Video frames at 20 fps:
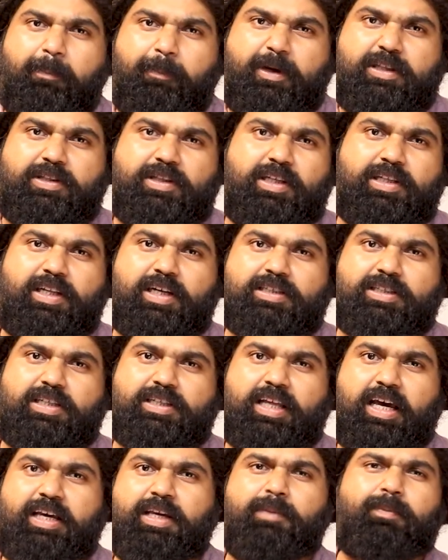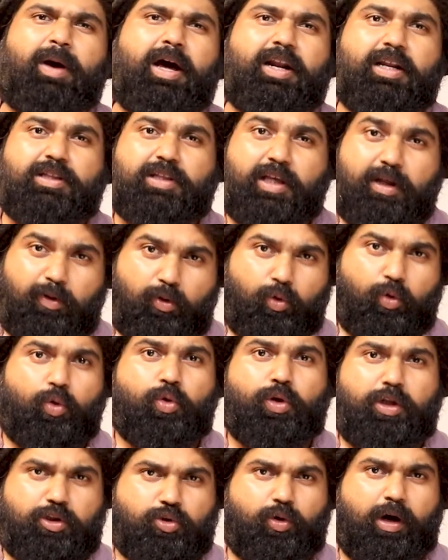आपत्ति ना जताई भारत के
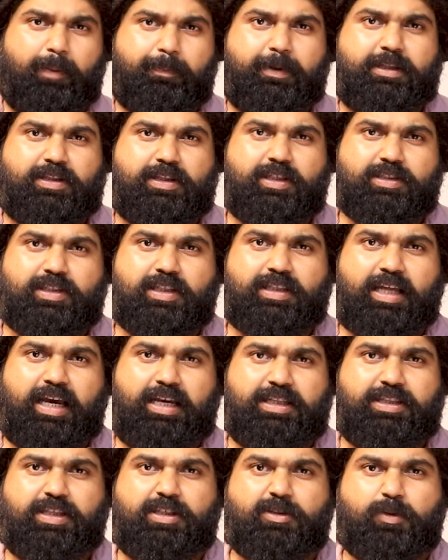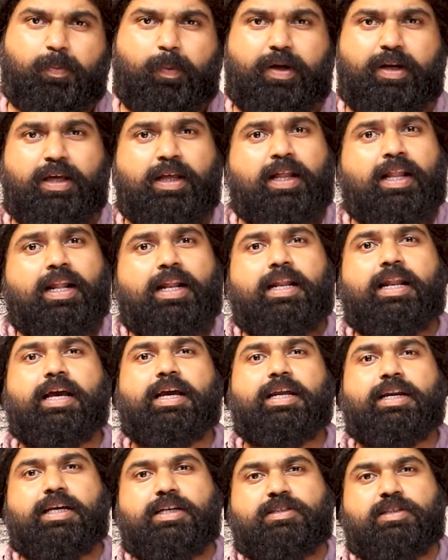लोगों ने तो आपत्ति जताई थी इस पर
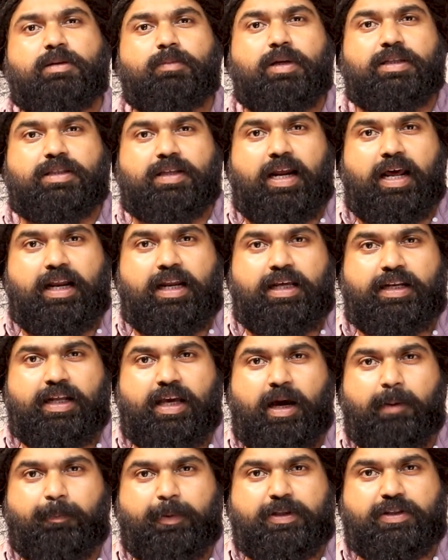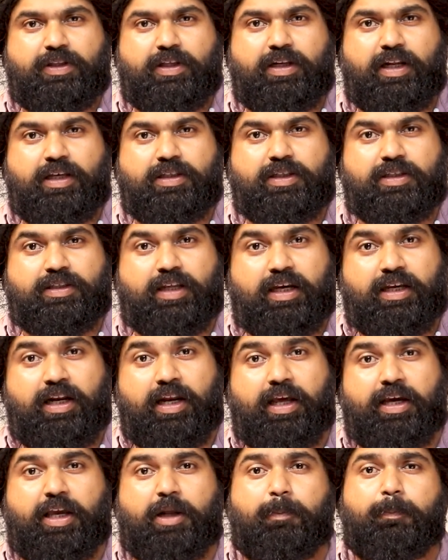लेकिन किसी मंत्रालय ने आपत्ति नहीं जताई
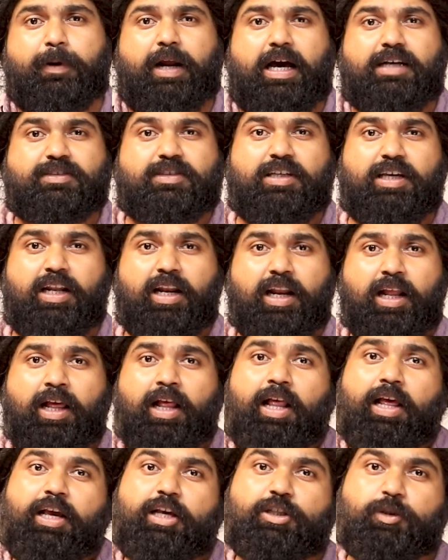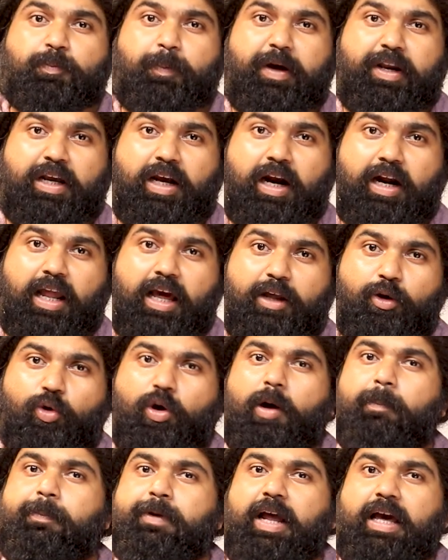लेकिन ब्राजील इस पर कड़ा
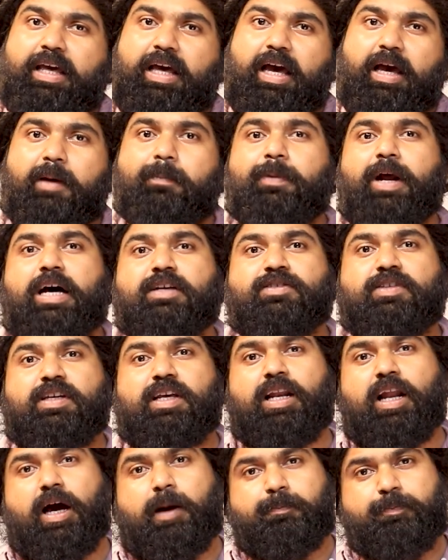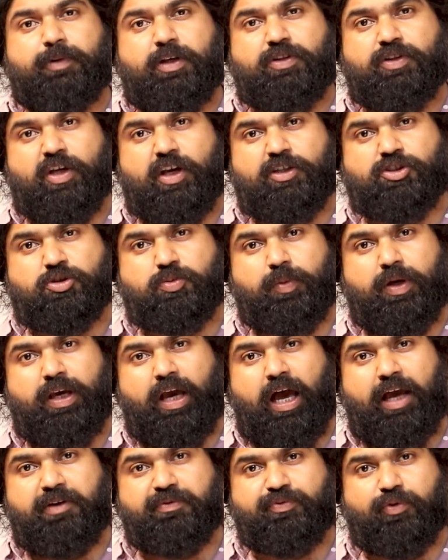रुख अपनाया है ब्राजील अपने देश में
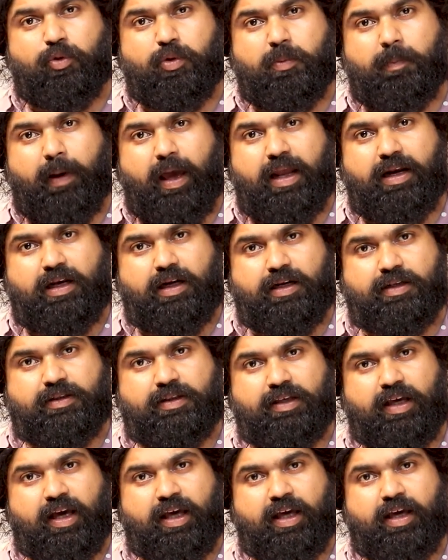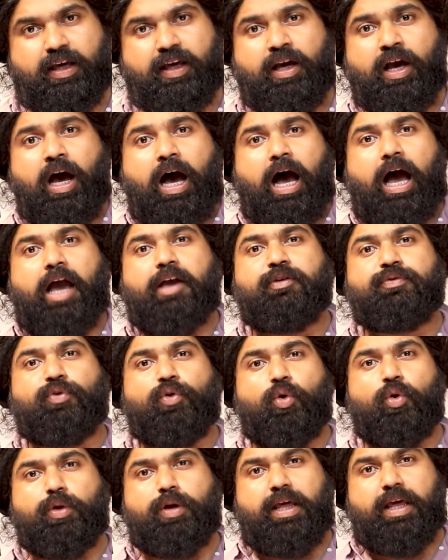आईफोन बैन कर दिया है
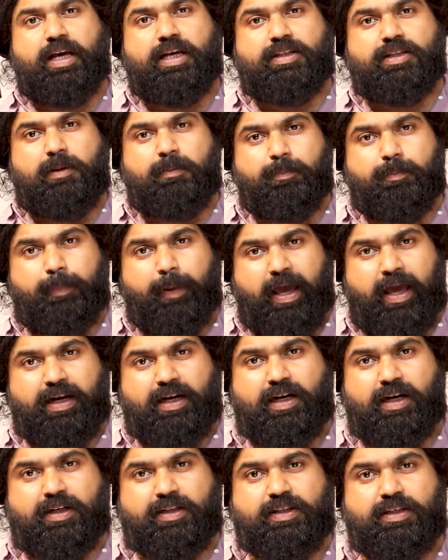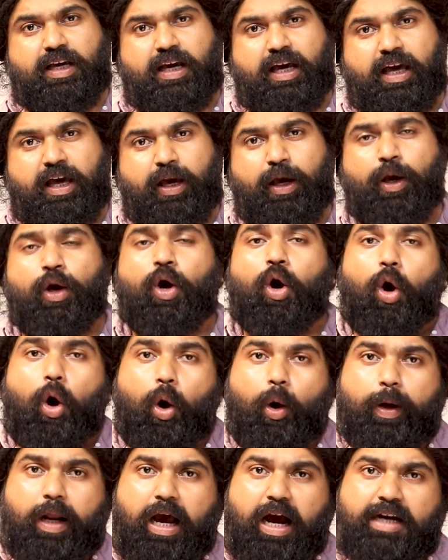आईफोन एकदम बैन कर दिया है
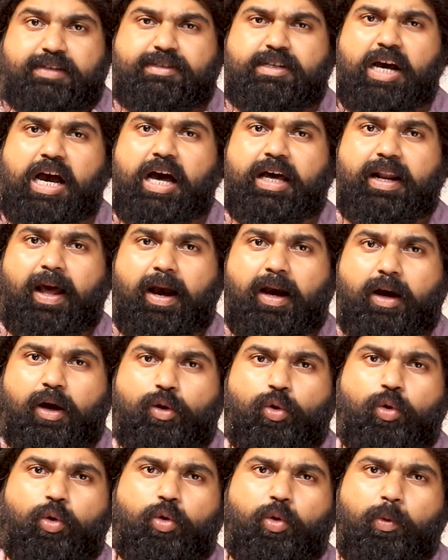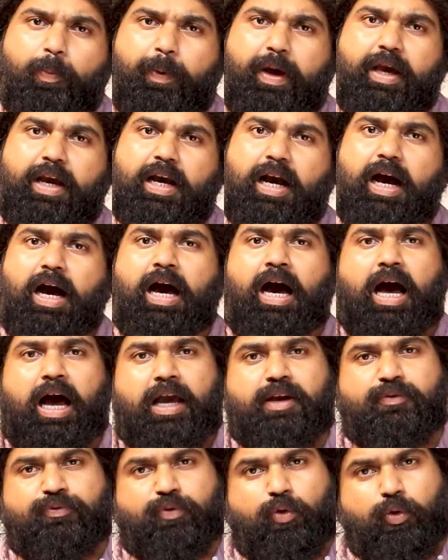और अट्ठारह करोड़ रुपए का
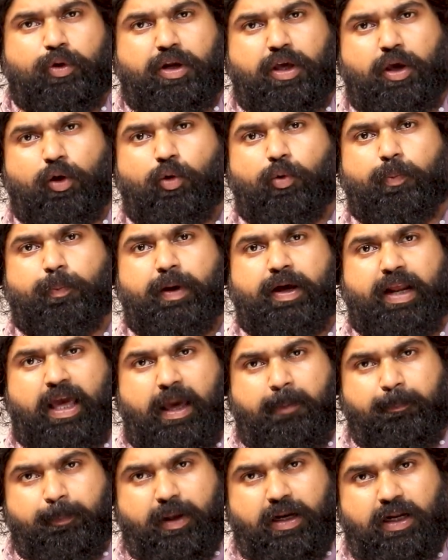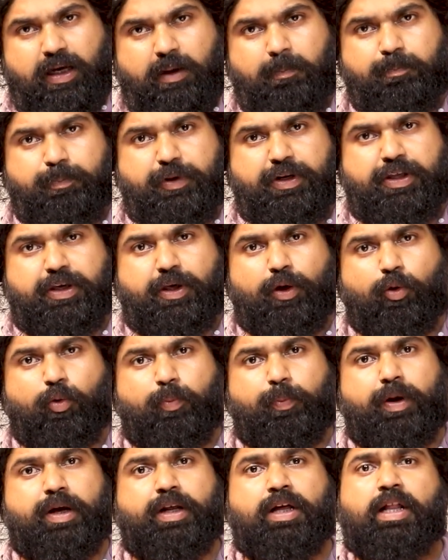आईफोन के ऊपर एप्पल कंपनी के
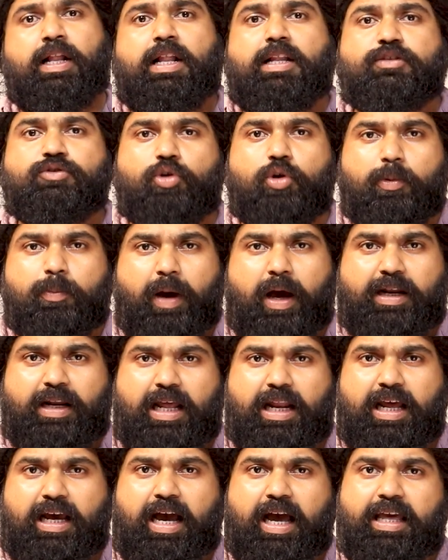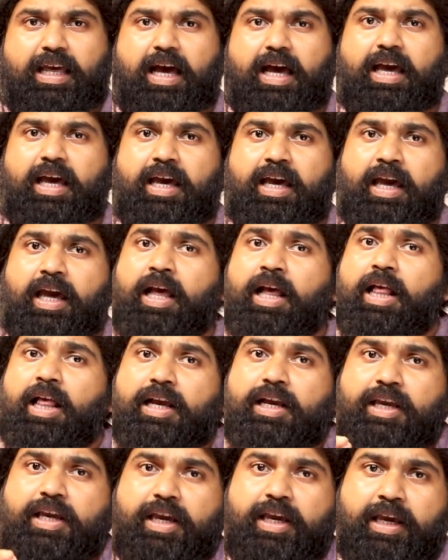ऊपर जुर्माना लगाया है
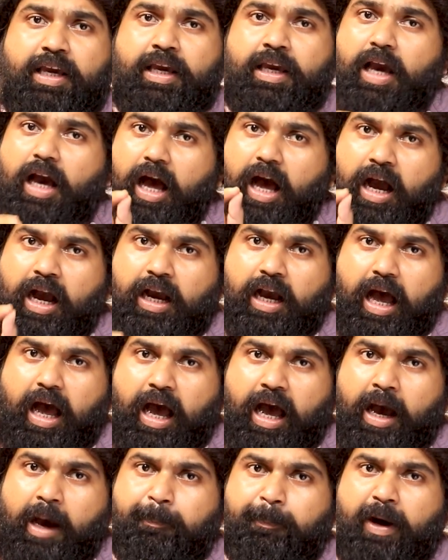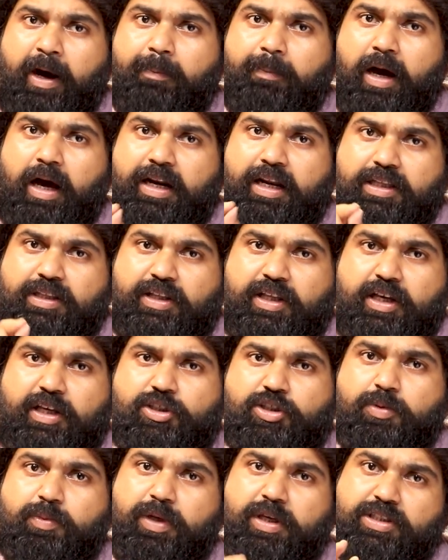कि आप हमारे
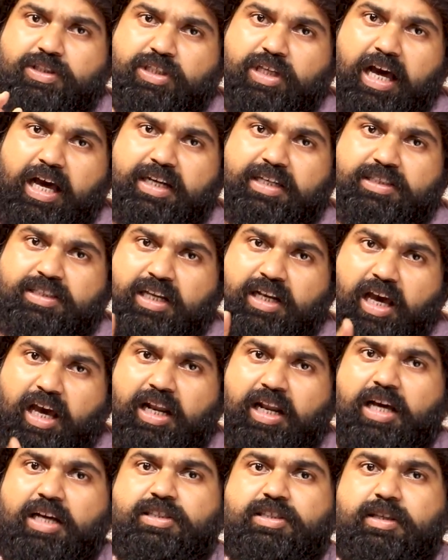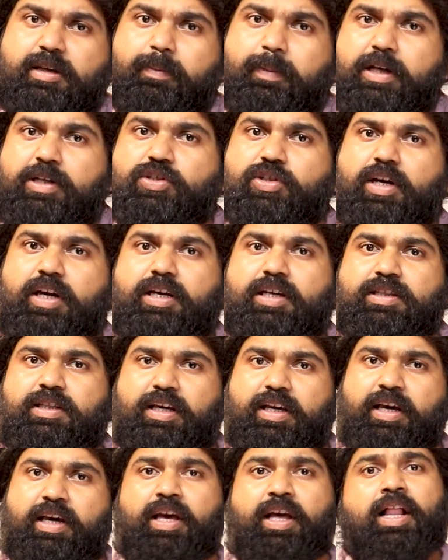देश में चार्जर अलग से बेच रहे
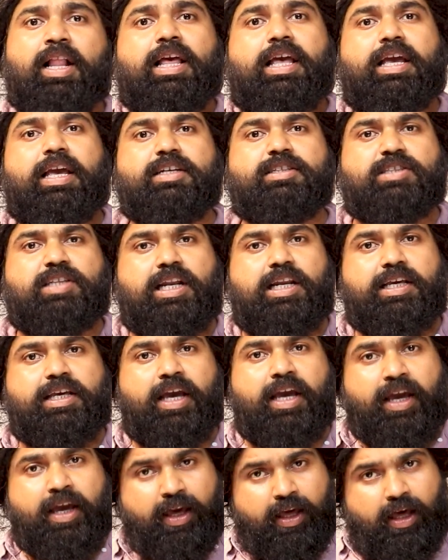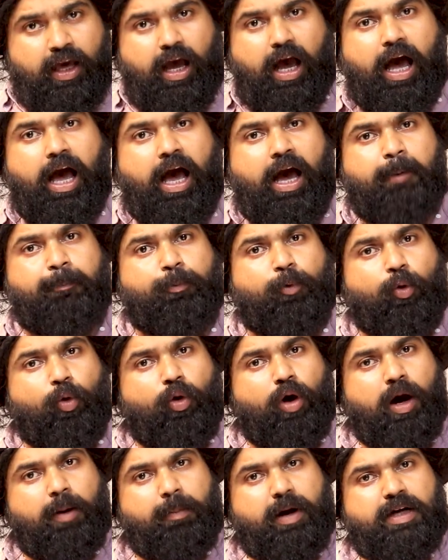थे इसलिए
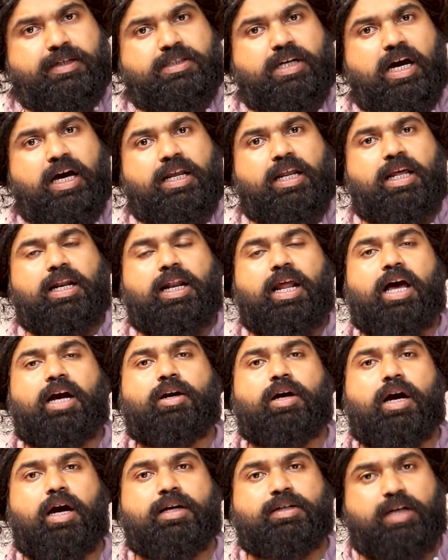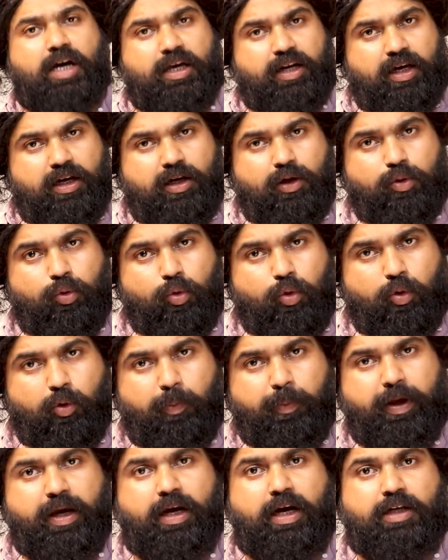आपको हम 18 लाख 18 करोड़
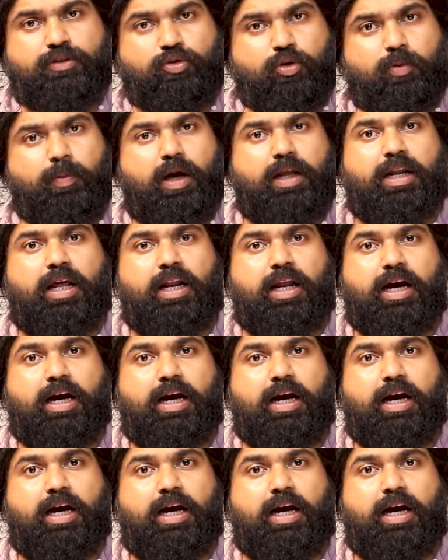रुपए का जुर्माना